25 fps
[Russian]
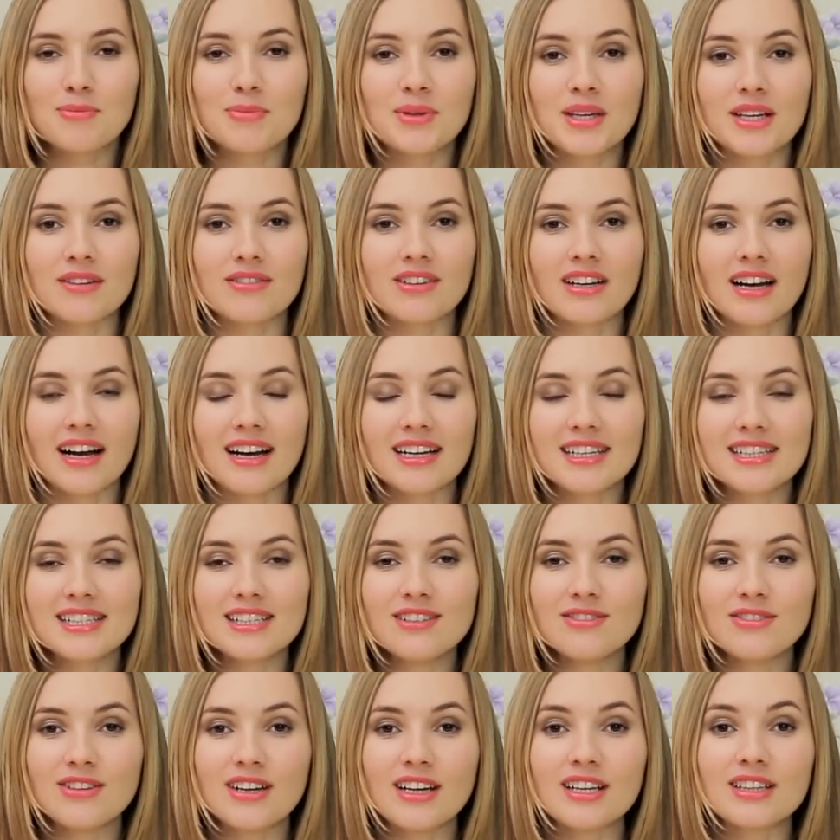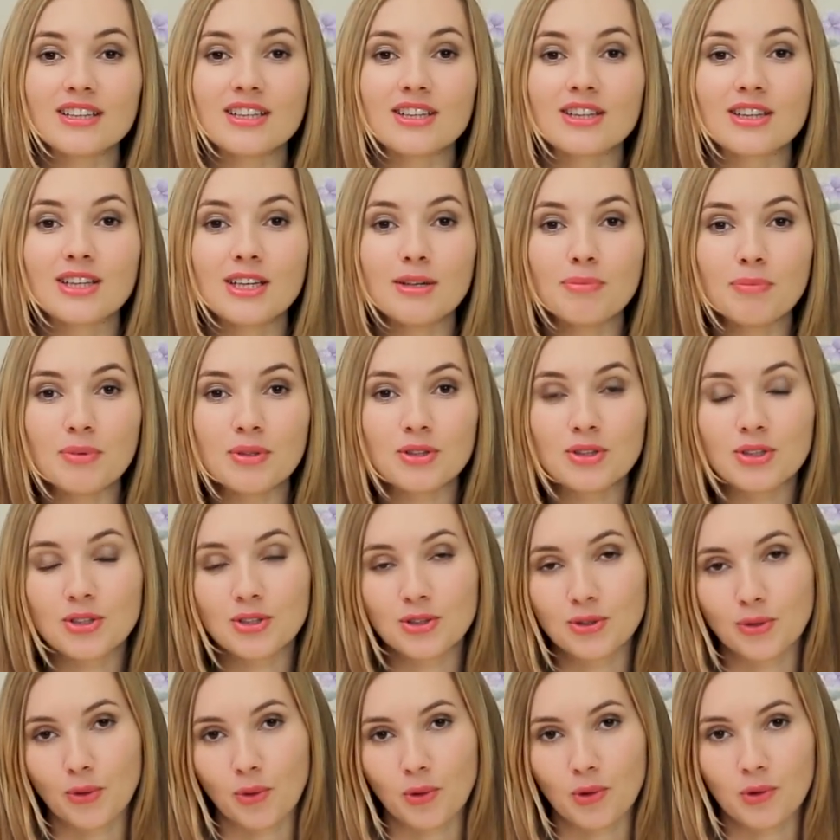Первый актив – это
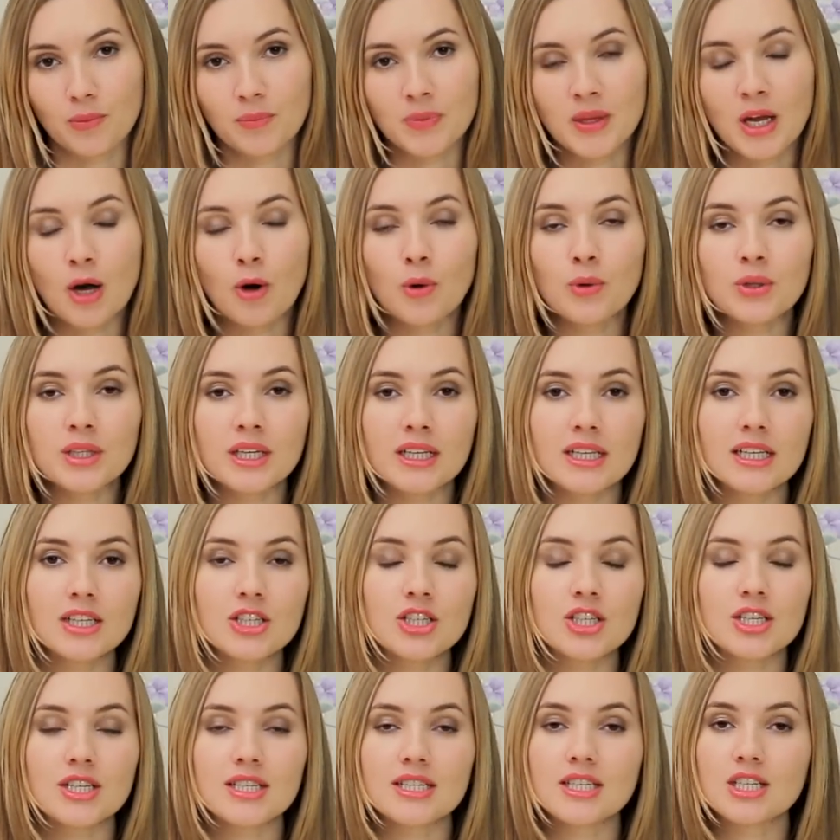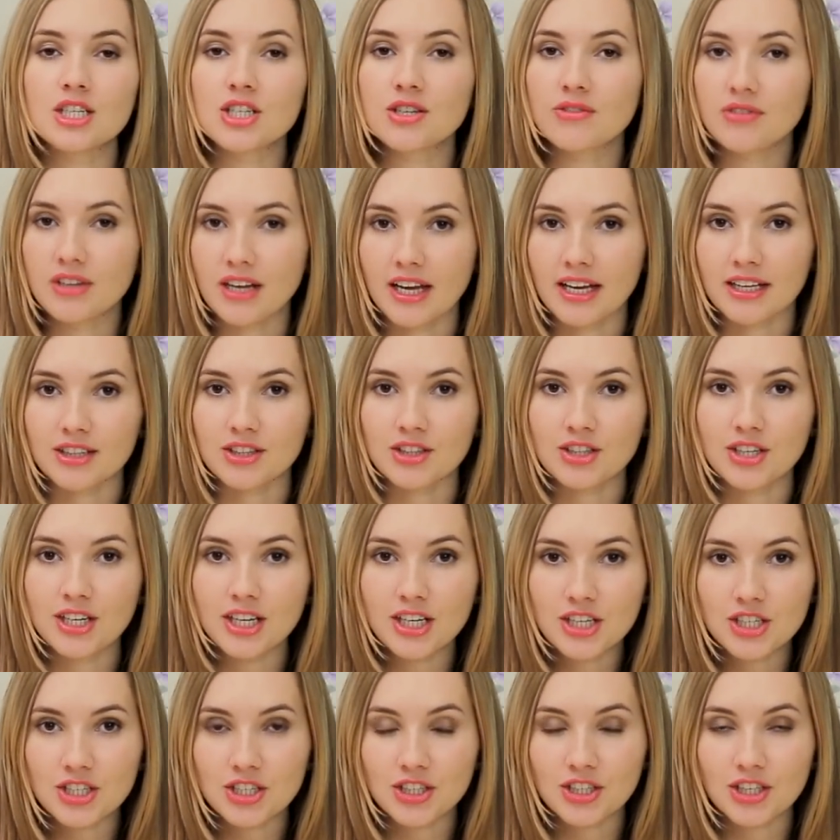депантенол. Он отлично заживляет
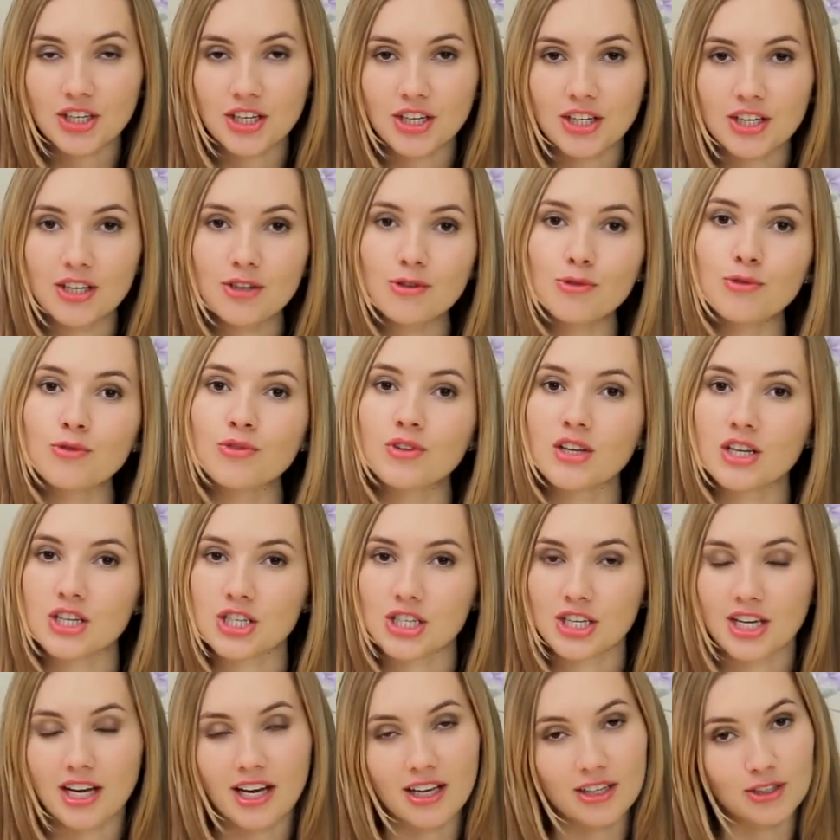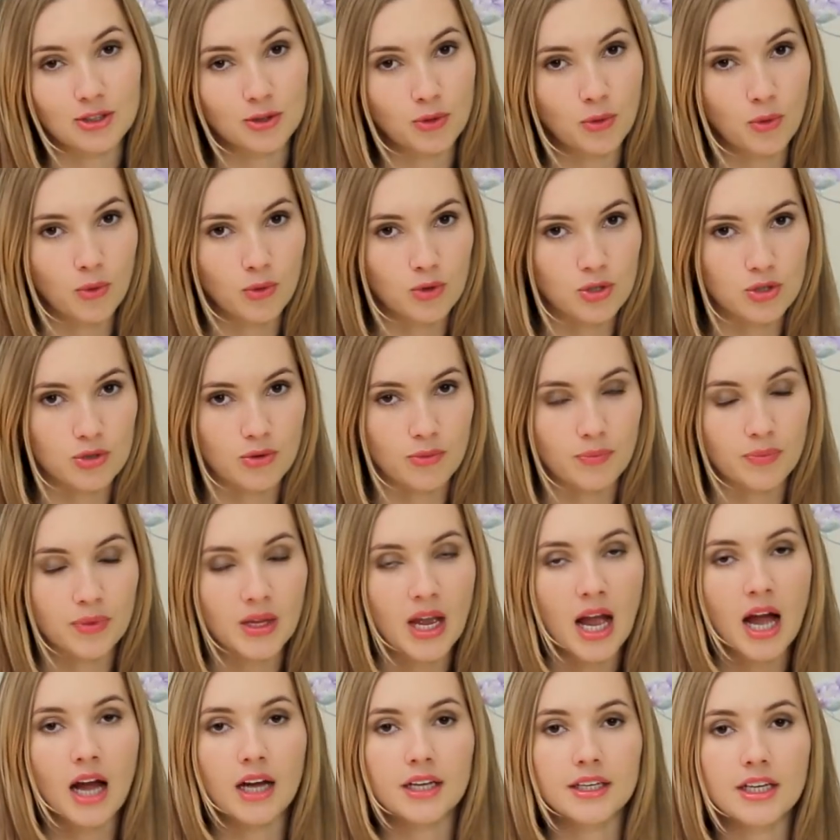трещинки и увлажняет кожу.
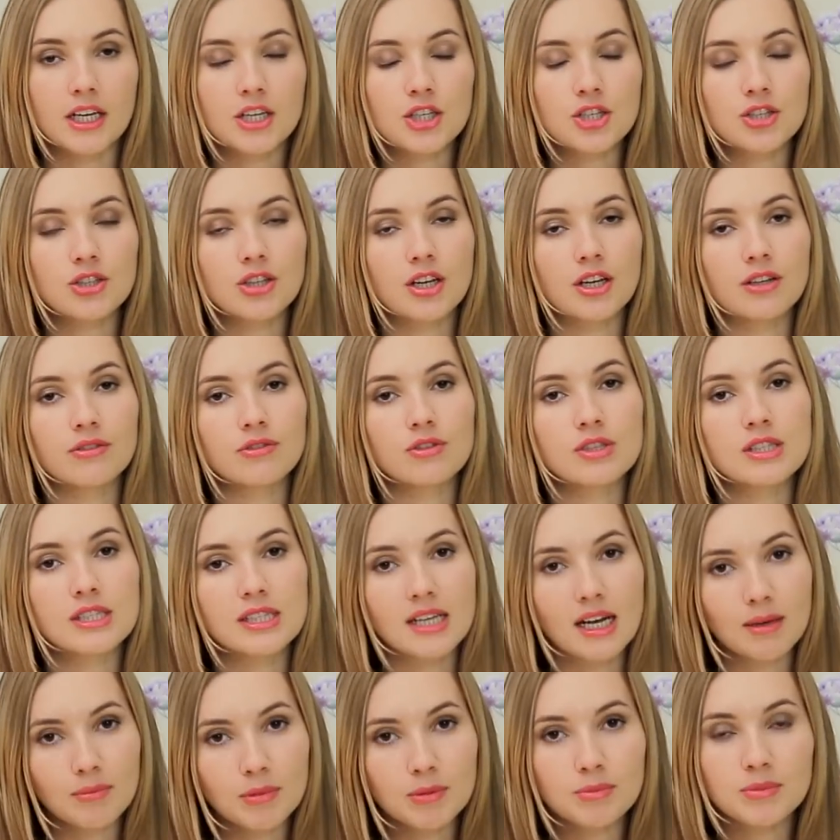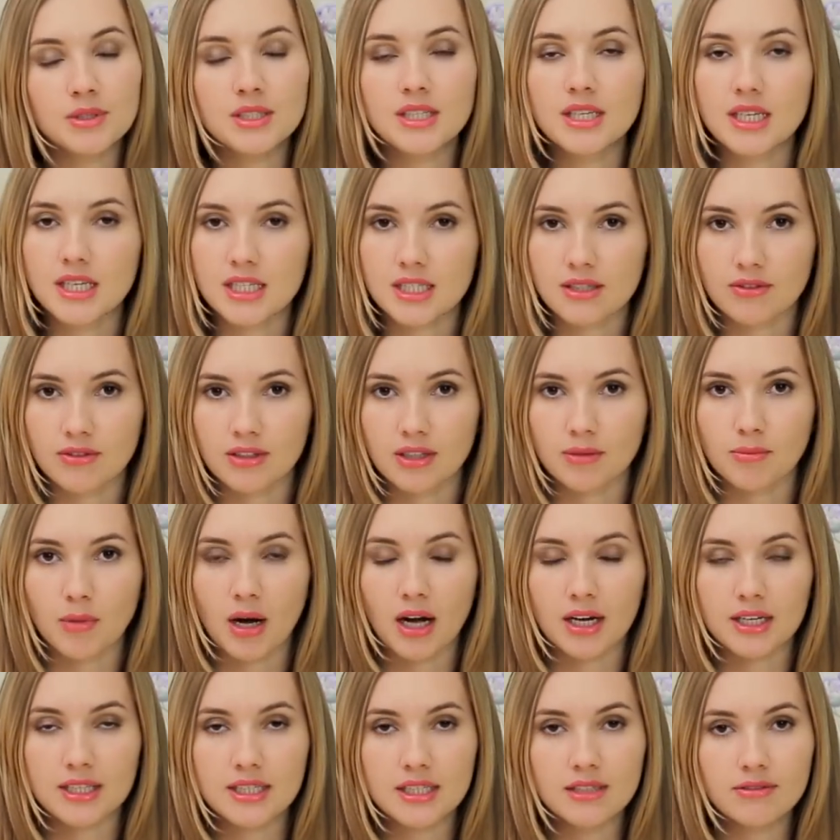Я считаю его самым
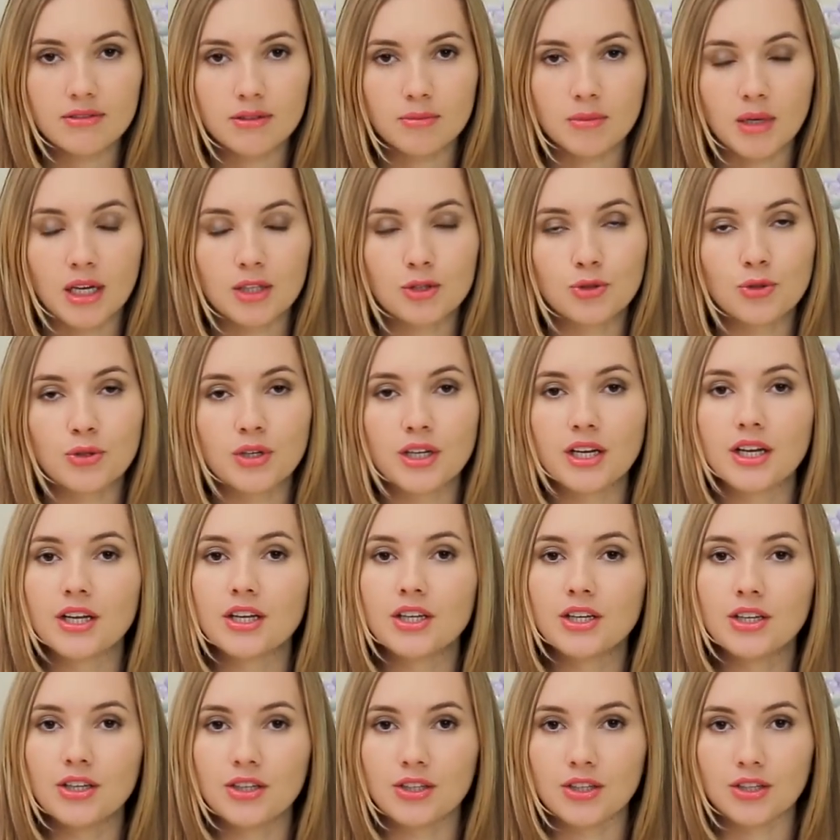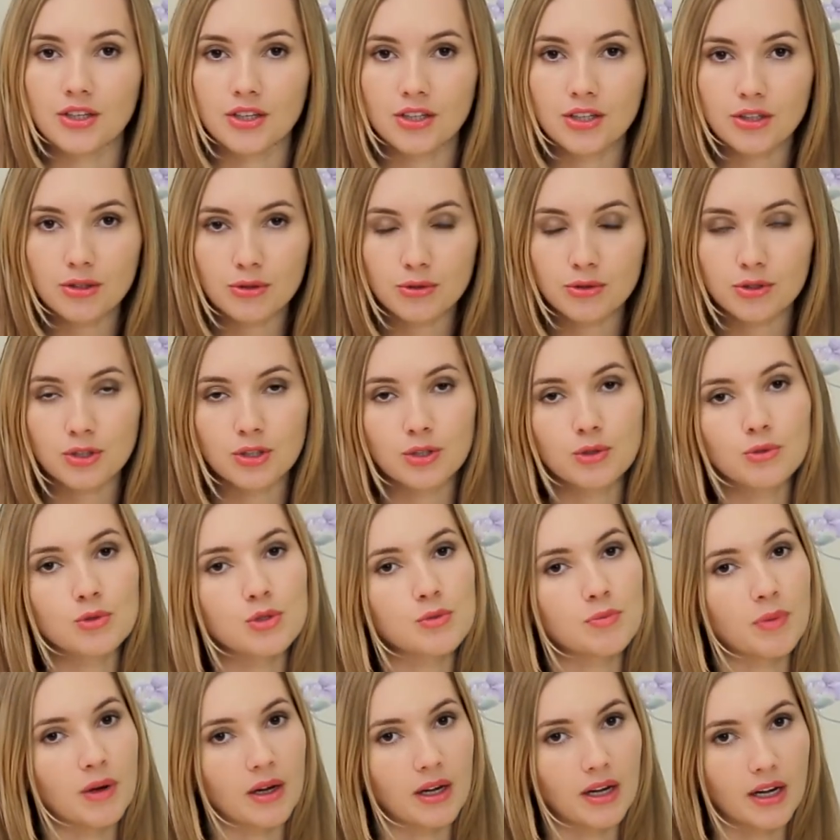действенным активом, который регенерирует и
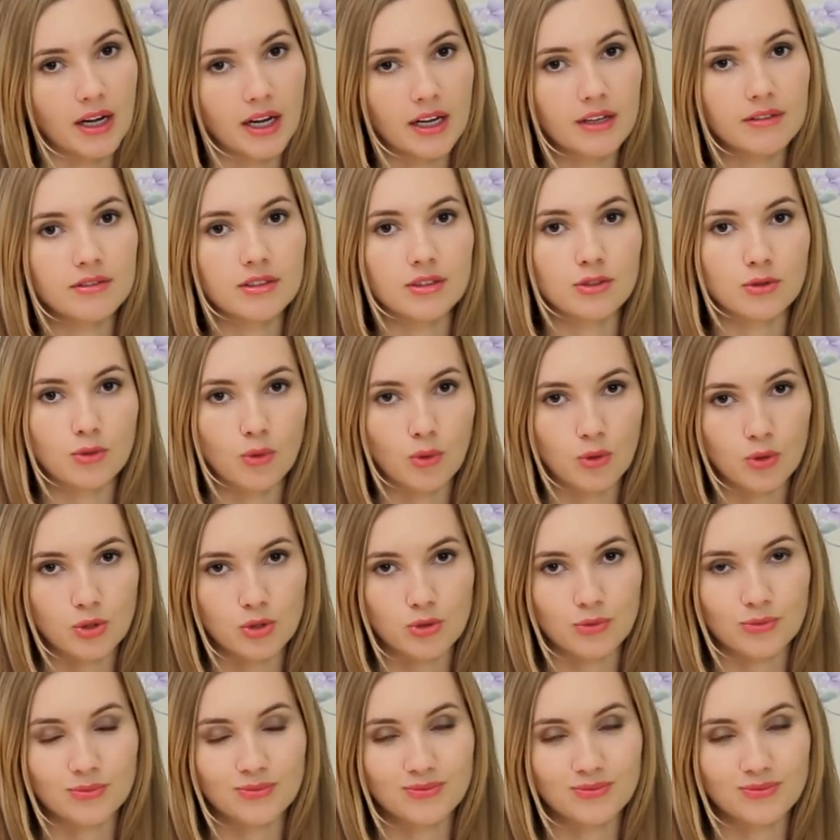успокаивает кожу.